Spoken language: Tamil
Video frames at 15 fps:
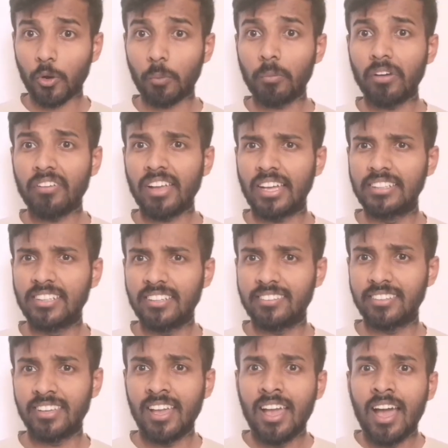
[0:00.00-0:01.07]
ரொம்பவே
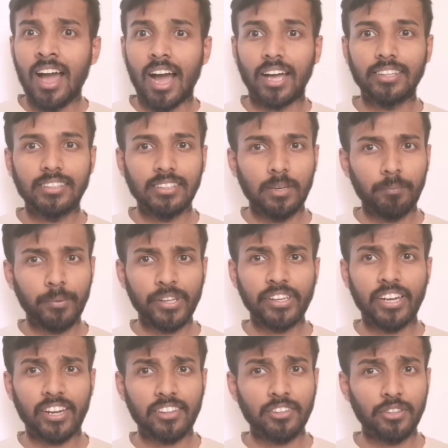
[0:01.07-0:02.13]
அதிர்ச்சி அது எப்படி
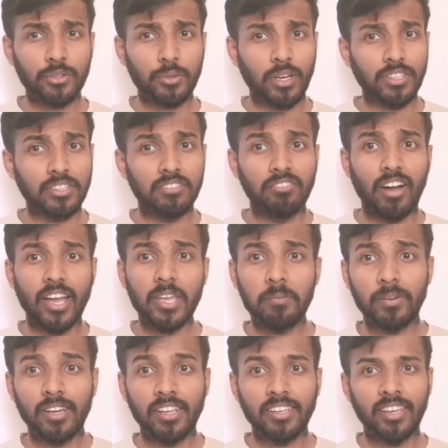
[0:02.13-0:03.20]
நடந்திருக்கும் அதுக்கு
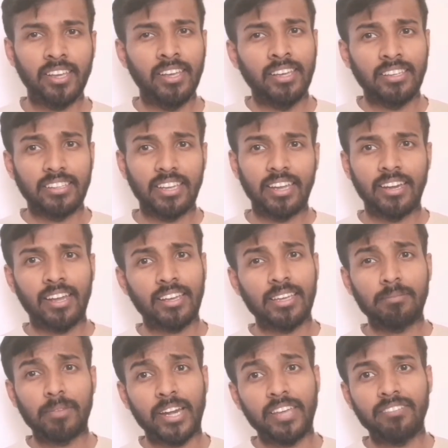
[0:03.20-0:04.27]
வாய்ப்பு இல்லையே ஏன்னா
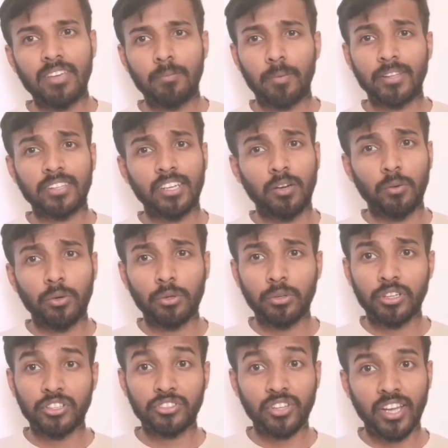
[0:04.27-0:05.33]
என் மனைவியை பார்த்து நான் ஒரு
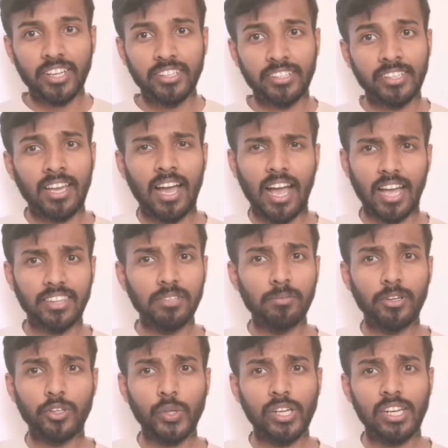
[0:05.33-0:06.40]
வருஷம் ஆகிட்டு அது
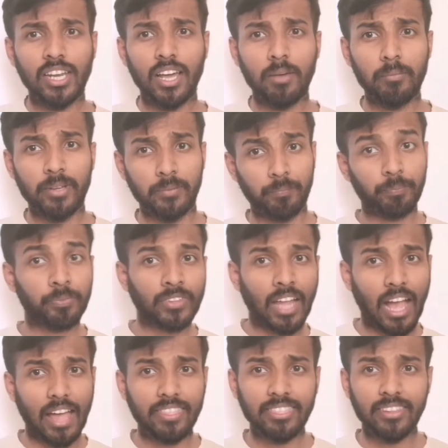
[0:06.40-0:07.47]
மட்டும் இல்லாமல்
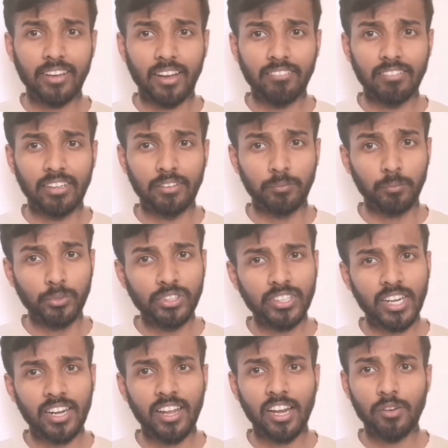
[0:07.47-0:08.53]
அந்த அவ
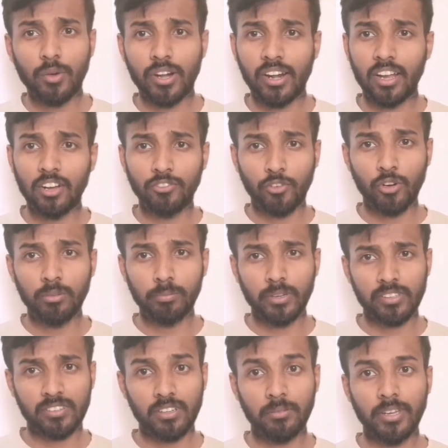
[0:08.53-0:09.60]
முந்தின நாள் வர நாங்கள் ஃபோன்
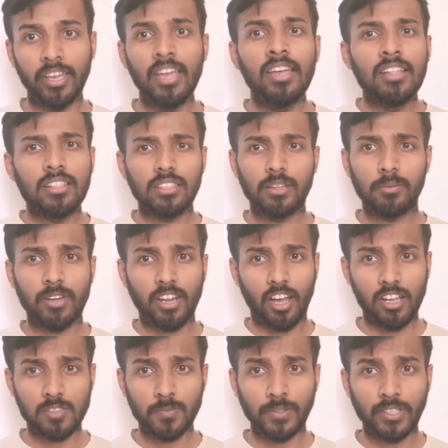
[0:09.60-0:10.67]
பேசணுமே இந்த மாதிரி
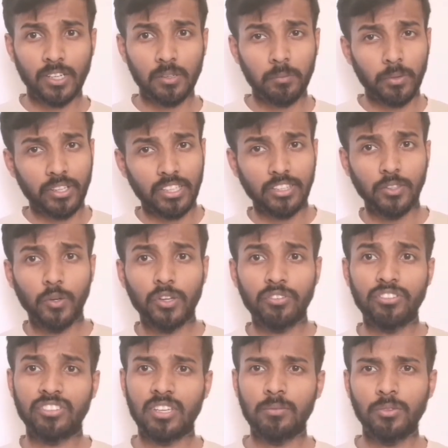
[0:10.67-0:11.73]
ஹாஸ்பிட்டலுக்கு போகிற எந்த ஒரு
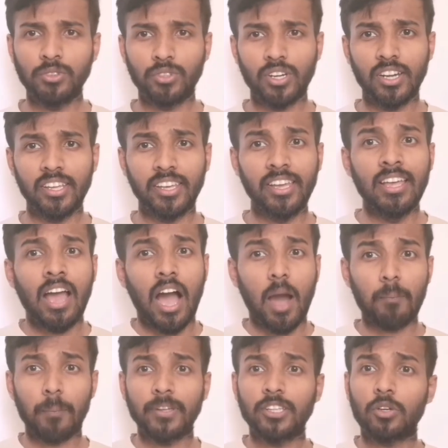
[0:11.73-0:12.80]
விஷயமும் சொல்லலையே
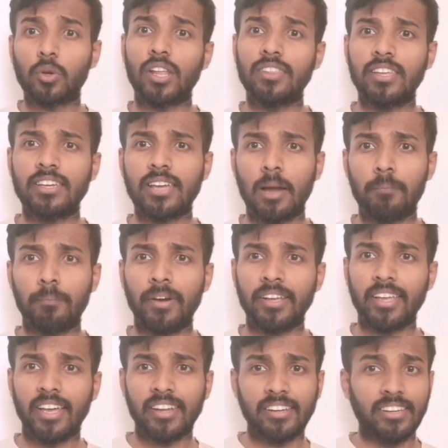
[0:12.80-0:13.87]
அப்போ அந்த குழந்தைக்கு அப்பா
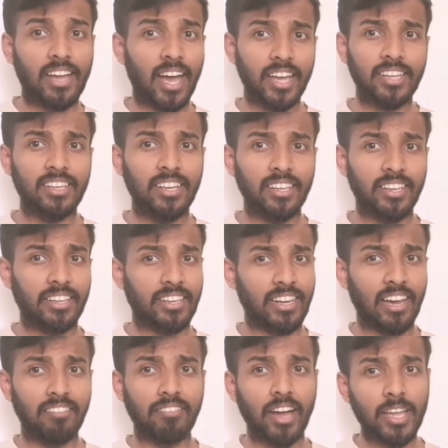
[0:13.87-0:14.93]
யார் நான் இல்லையே
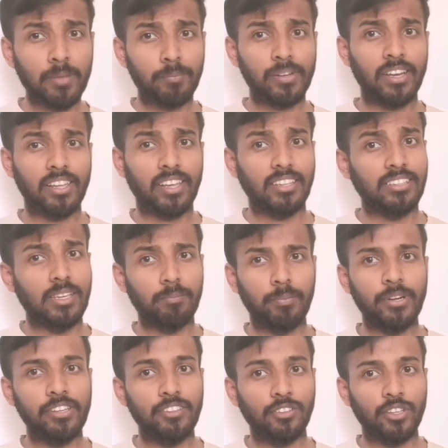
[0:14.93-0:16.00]
நான் வாய்ப்பு இல்லையே அது
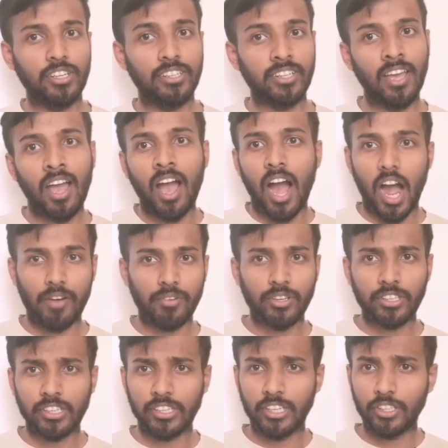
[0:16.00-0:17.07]
எப்படின்னு சொல்லிட்டு
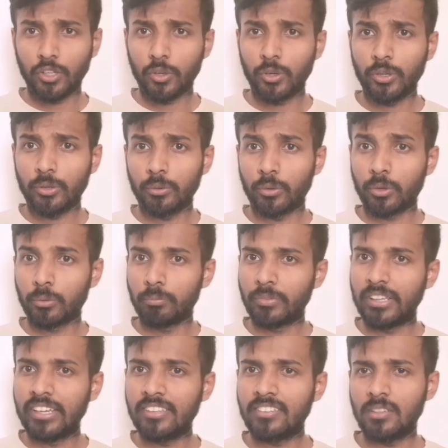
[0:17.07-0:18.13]
அவனுக்கு ஏதோ ஒரு ஒரு
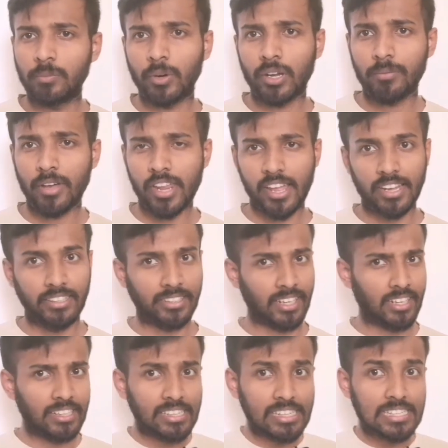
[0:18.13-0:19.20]
இடிஞ்சு போன மாதிரி
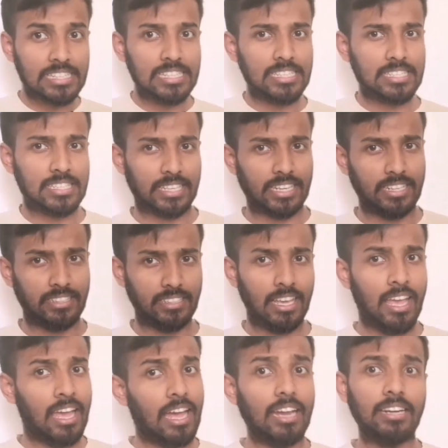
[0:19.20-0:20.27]
ஆகிட்டான் இது செகண்டு
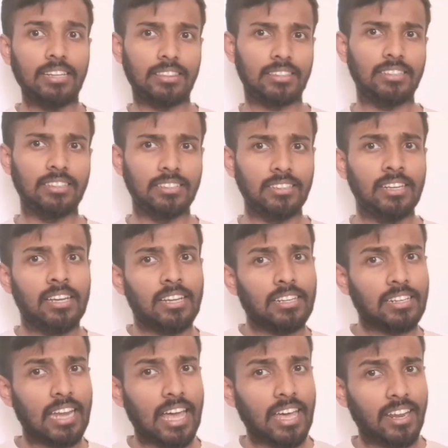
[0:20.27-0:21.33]
அண்டு தேர்டு
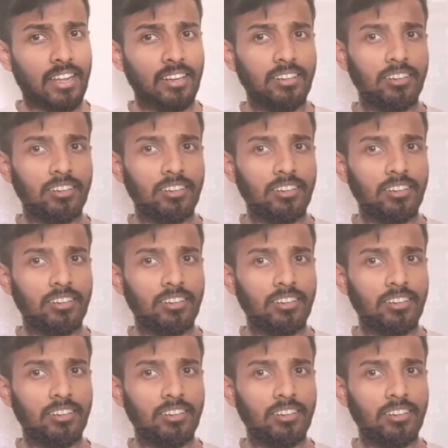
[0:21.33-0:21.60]
கிளாரா